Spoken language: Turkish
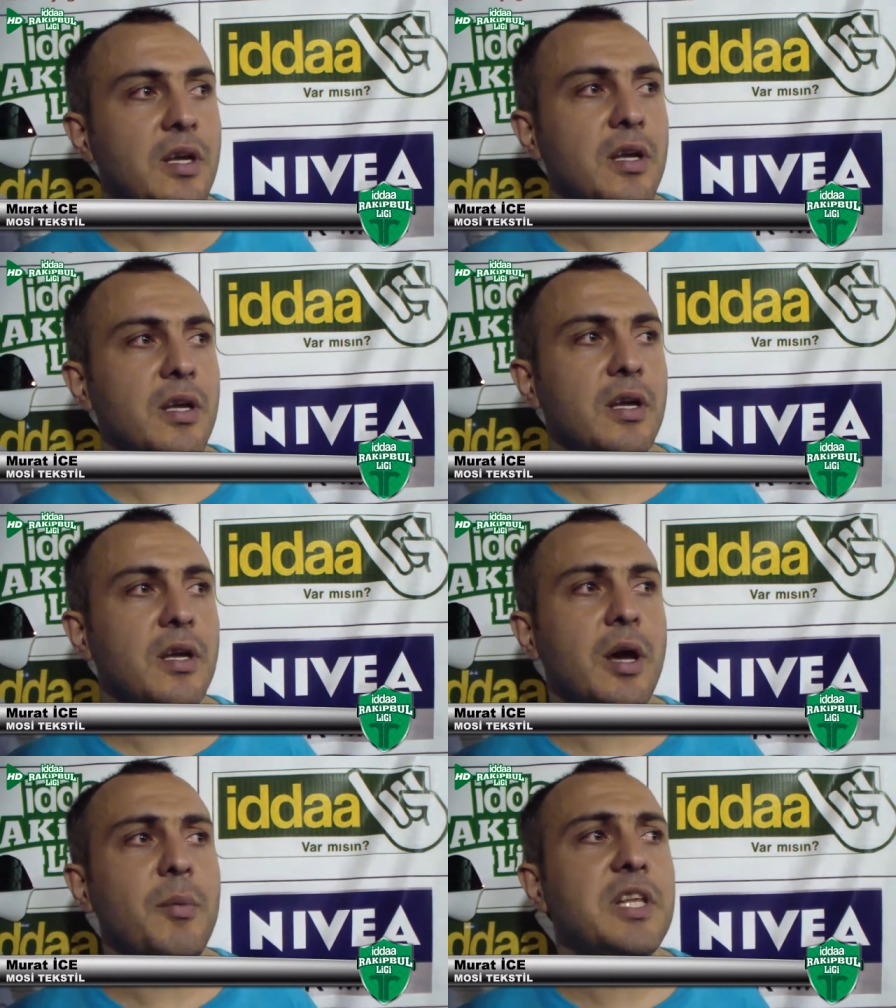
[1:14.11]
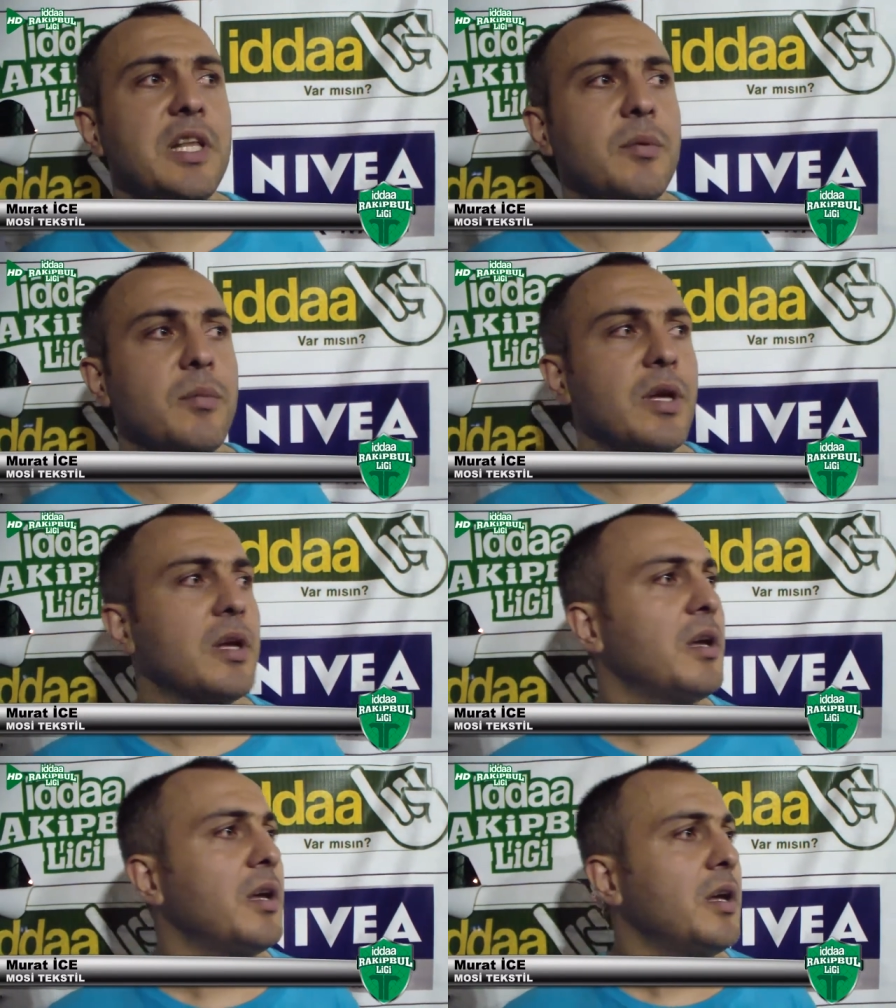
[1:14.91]
Ee, ama dediğim gibi
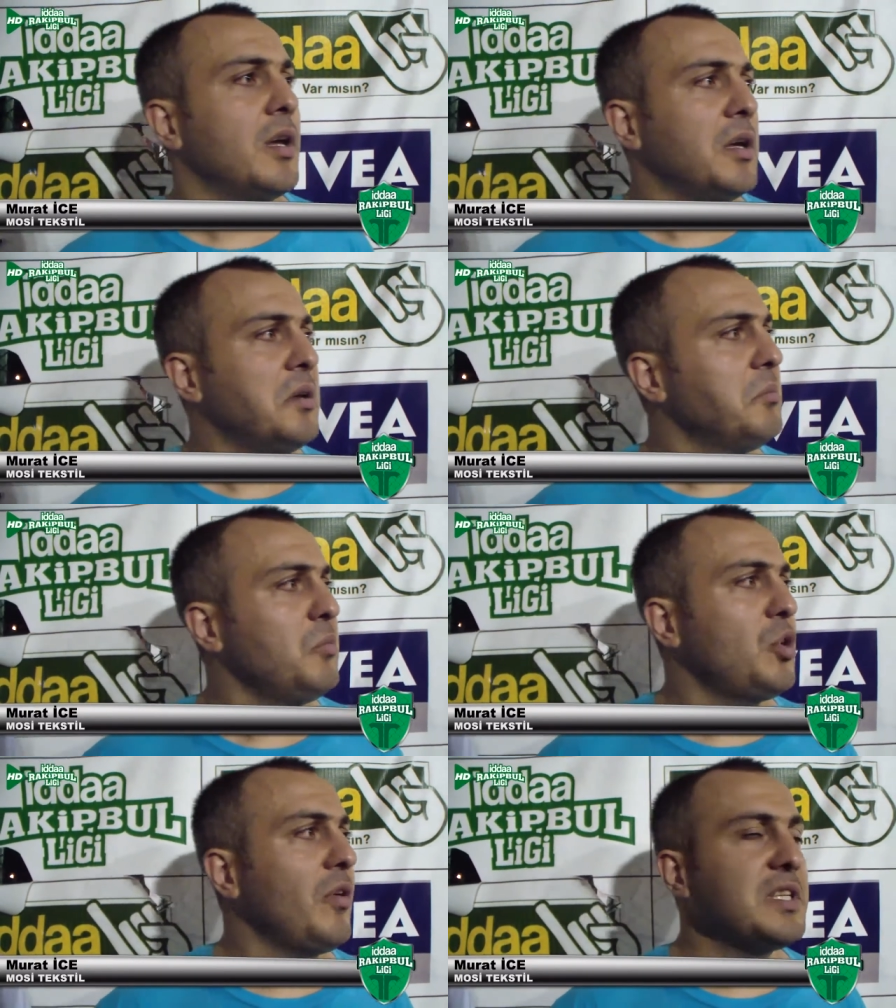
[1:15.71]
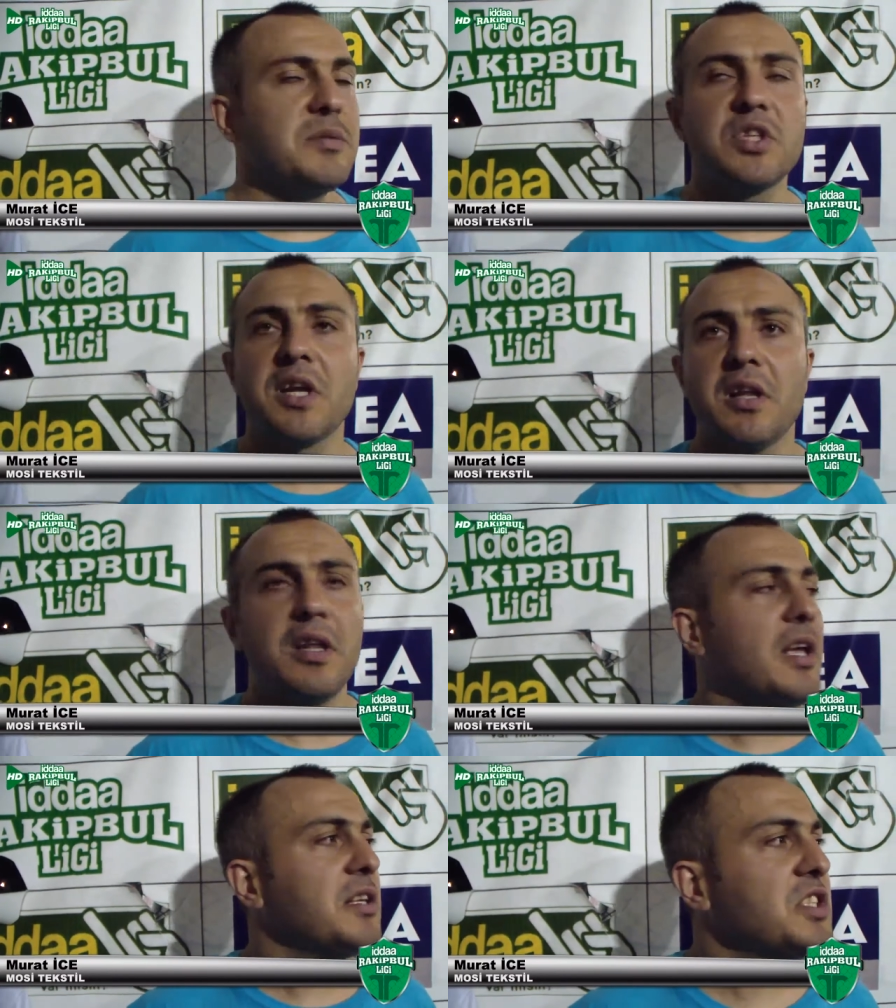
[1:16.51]
mütevazi bir
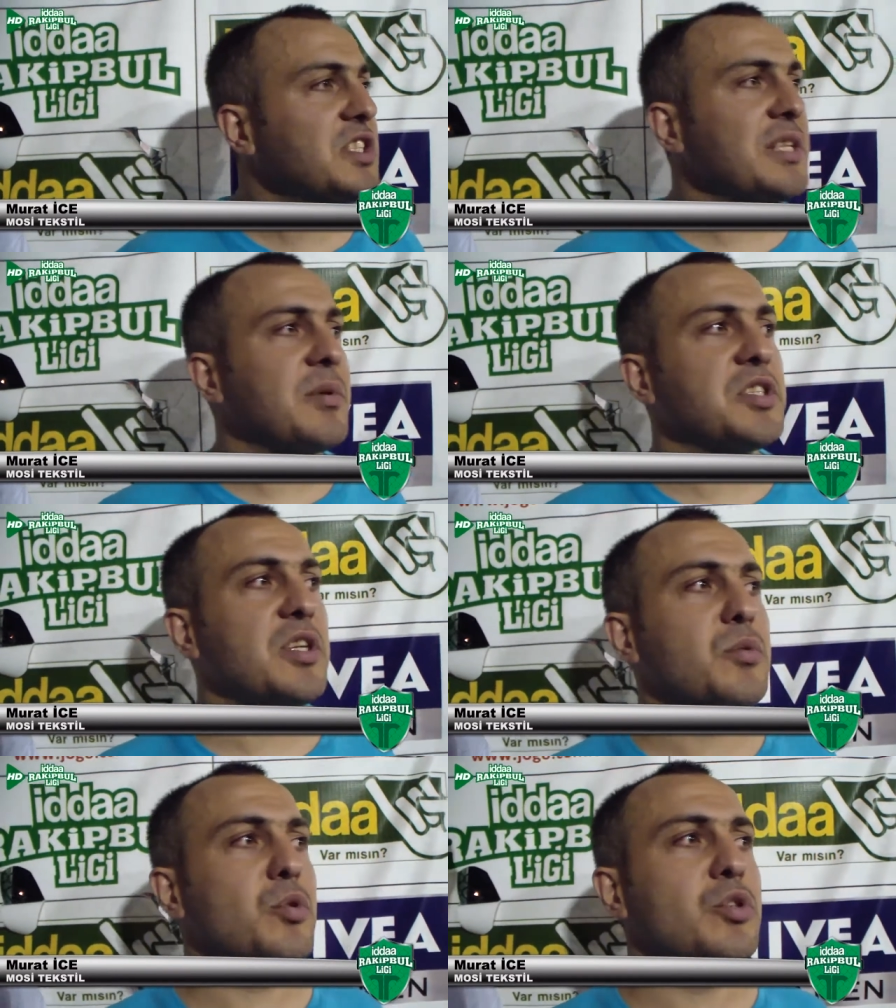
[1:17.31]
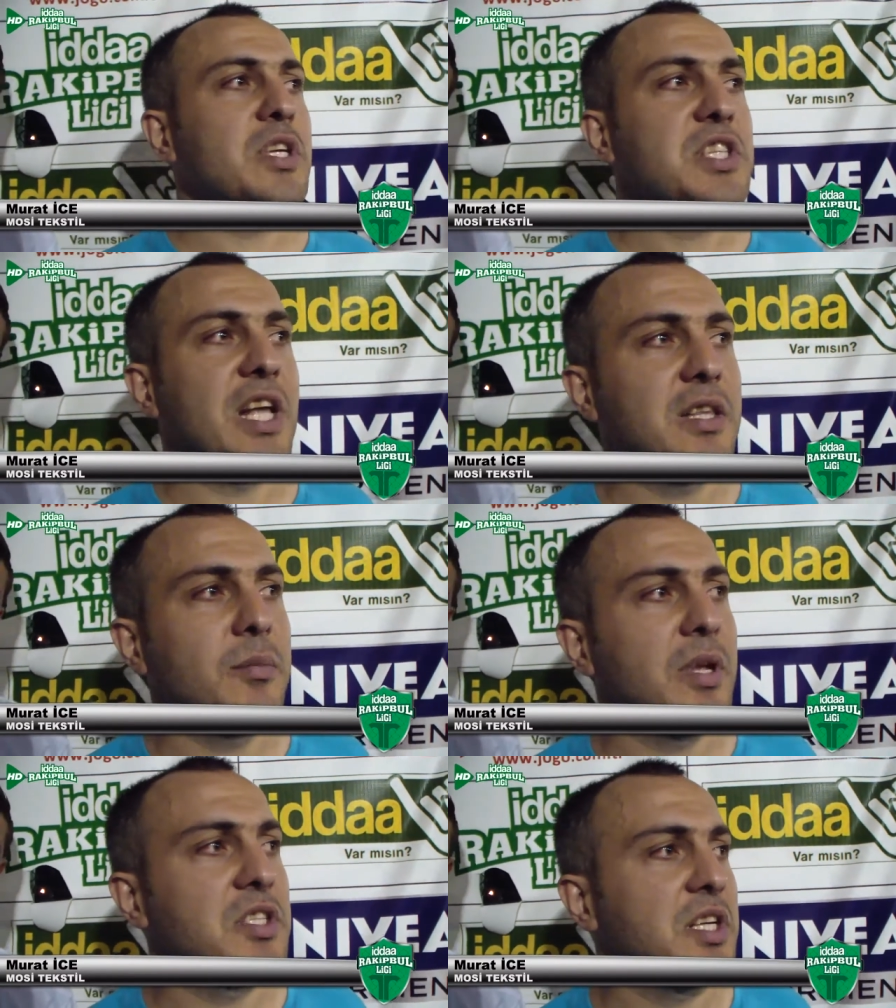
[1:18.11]
şekilde çıkacağız maçlarımızı oynayacağız.
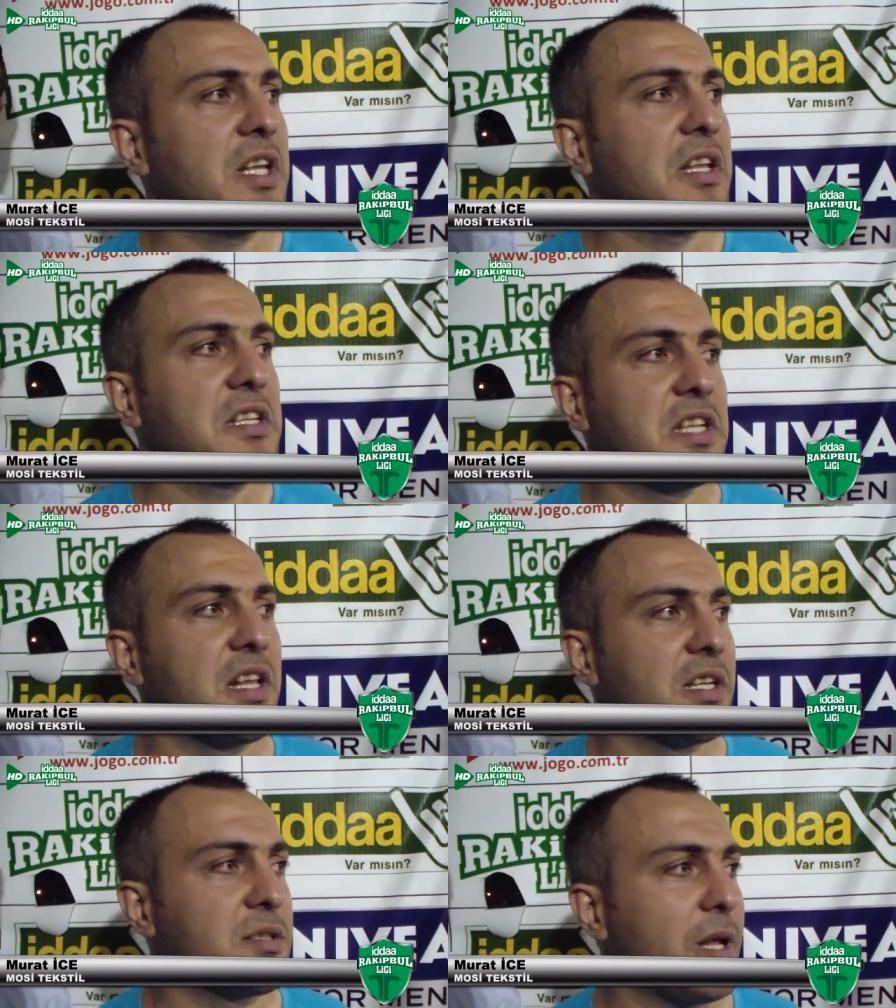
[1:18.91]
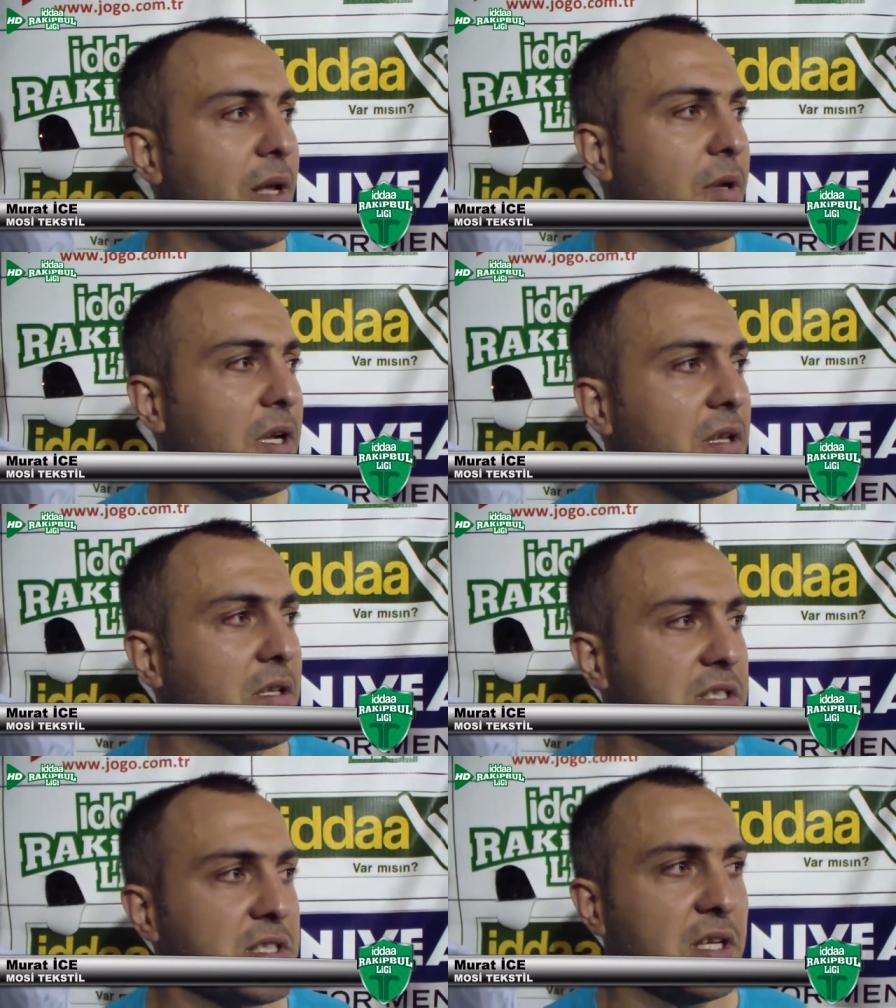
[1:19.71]
Centilmence yeneriz yeniliriz beraber
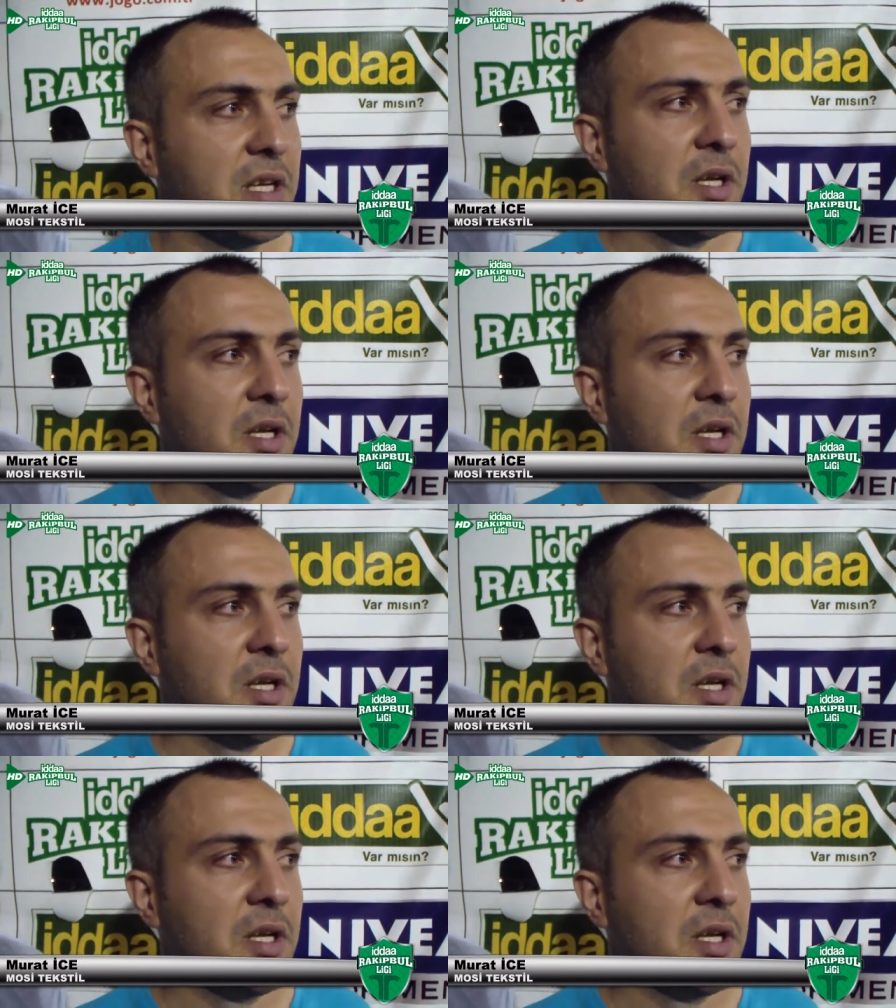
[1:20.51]
kalırız.